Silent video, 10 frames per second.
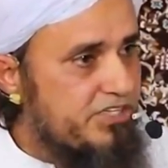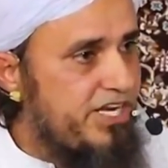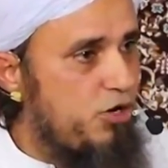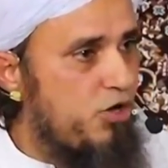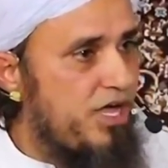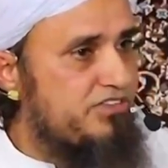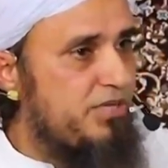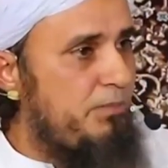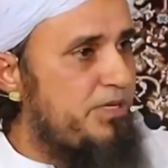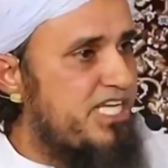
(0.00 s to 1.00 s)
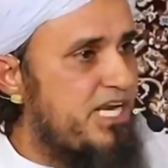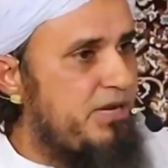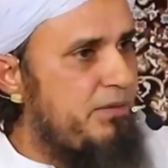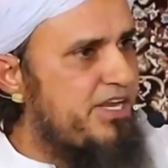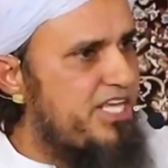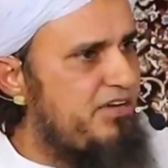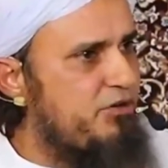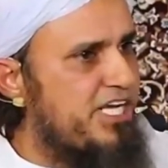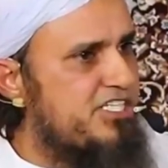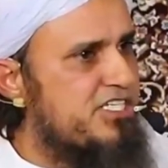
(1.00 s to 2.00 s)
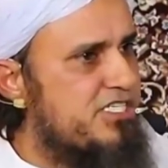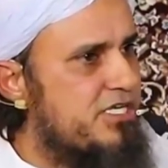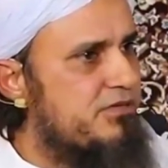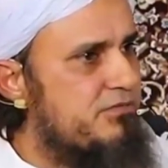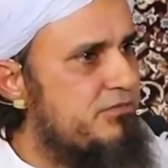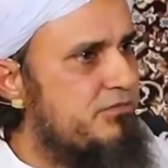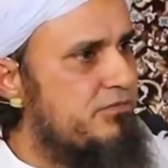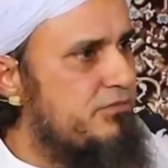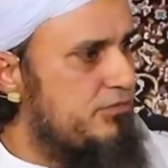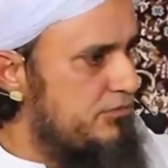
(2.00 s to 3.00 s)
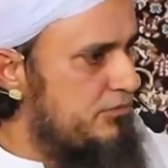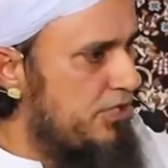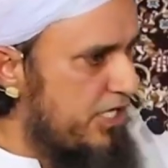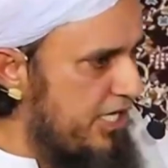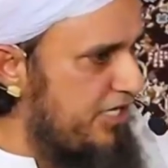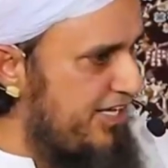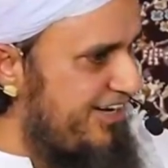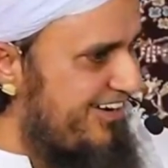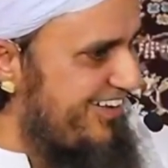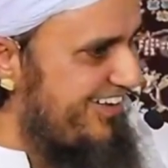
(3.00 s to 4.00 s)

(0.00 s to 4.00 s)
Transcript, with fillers: कितने लोग हैं हफ्ते में पिज्ज़ा ना मिले मर जाए वो टेंशन से हकीकत है ना